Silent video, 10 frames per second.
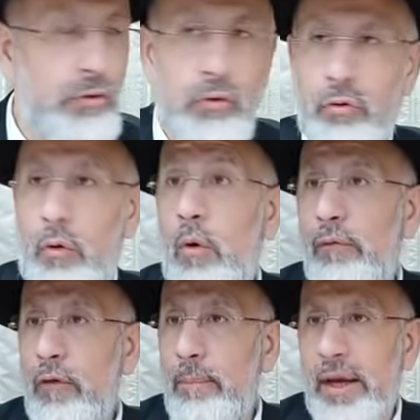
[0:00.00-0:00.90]
Donc on, ne
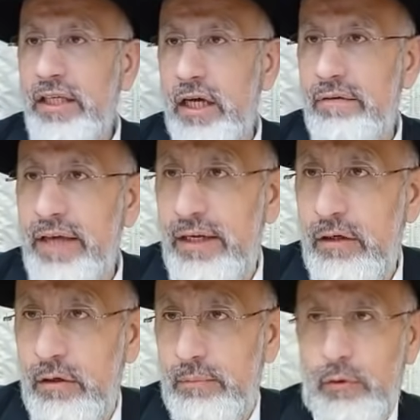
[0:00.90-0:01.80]
veut pas qu'il revienne
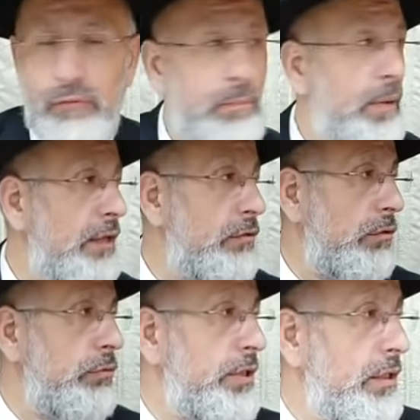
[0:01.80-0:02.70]
l'homme, on veut pas de
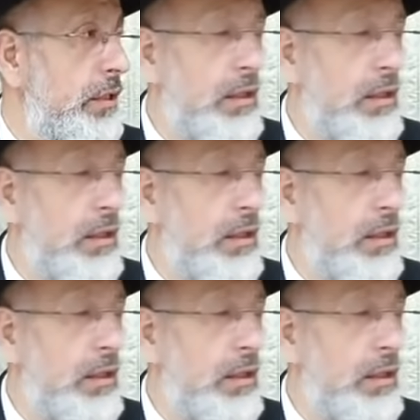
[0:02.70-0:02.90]
lui.